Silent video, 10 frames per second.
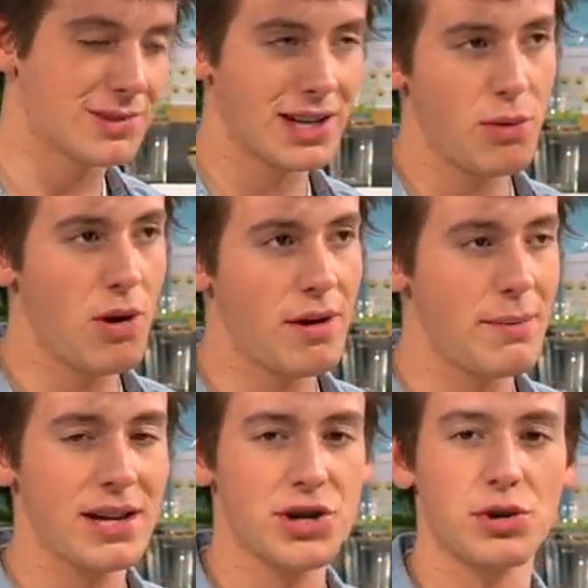tre uova
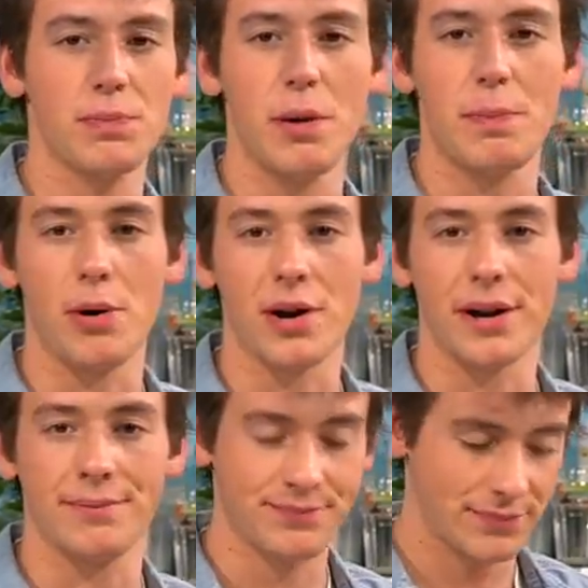medie sono un po'
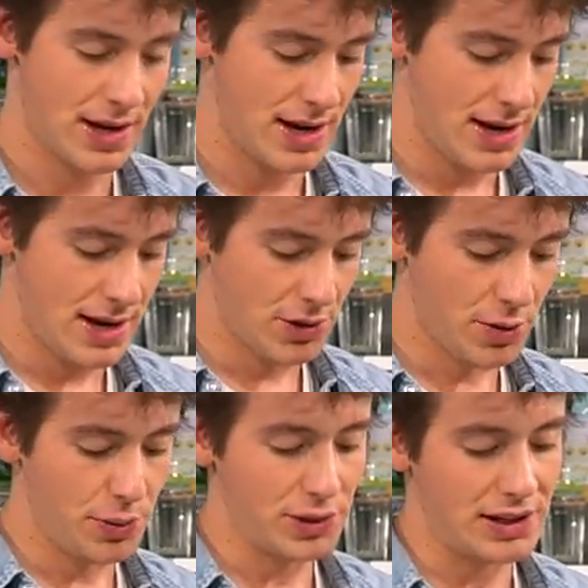poche
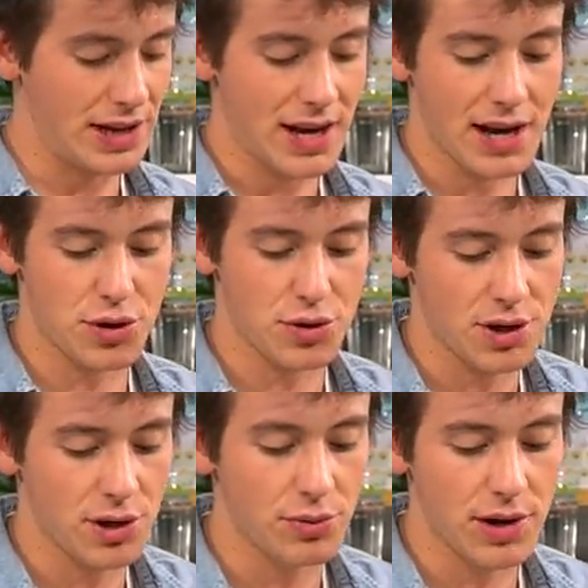non potete neanche
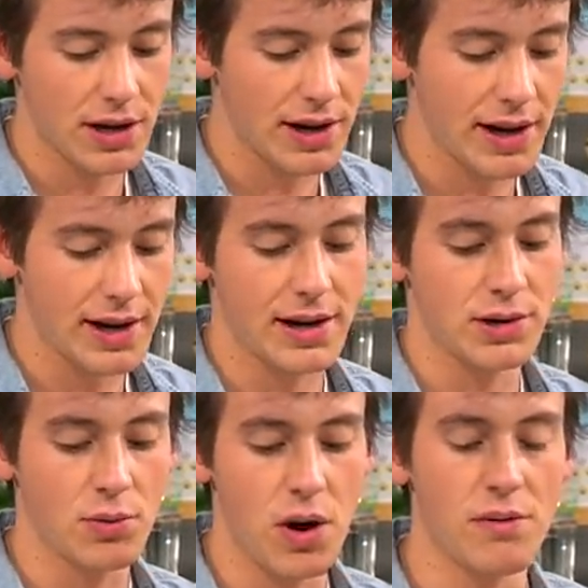sostituire eh,
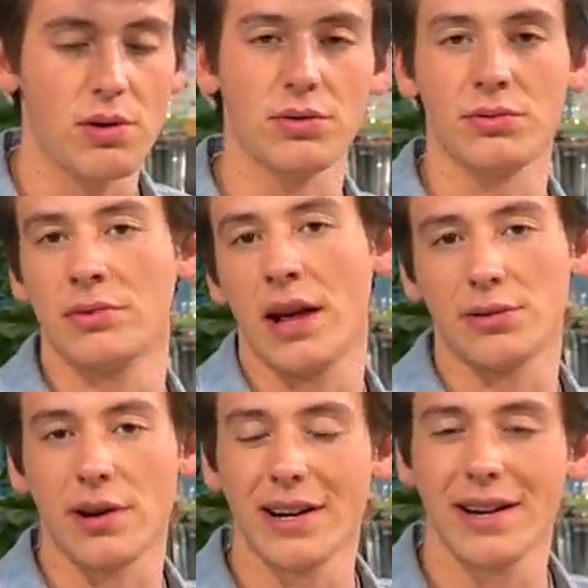l'uovo con un
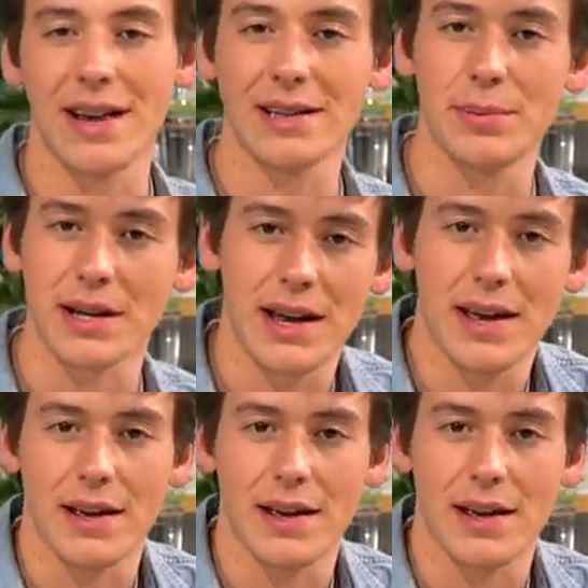altro ingrediente perché